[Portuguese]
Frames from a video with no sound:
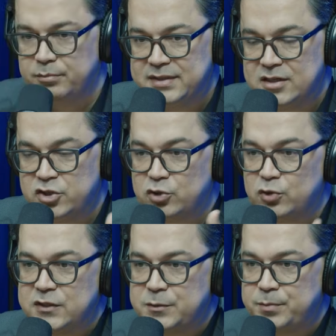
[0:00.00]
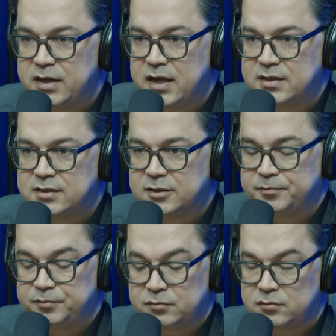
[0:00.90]
Mas ele te trouxe experiência.
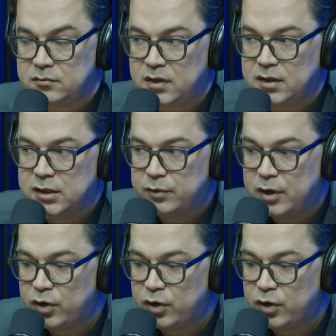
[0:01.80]
Então